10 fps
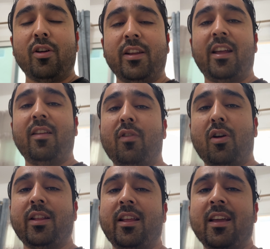नहीं आ रहे ब्लॉग
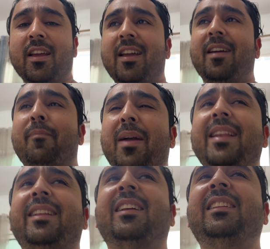नहीं आ रहे मैं
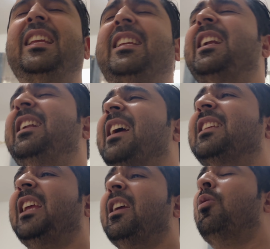इनकन्सिस्टेंट कैसे